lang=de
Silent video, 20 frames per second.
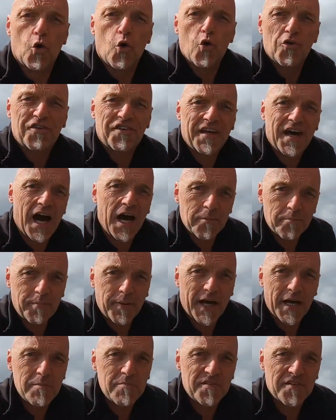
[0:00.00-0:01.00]
löst die
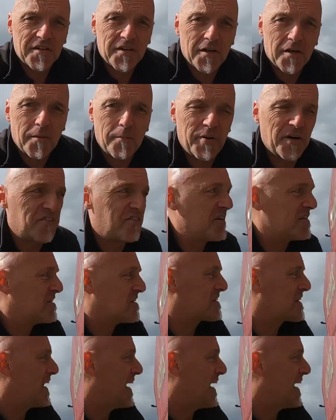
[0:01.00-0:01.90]
Handbremse, passiert das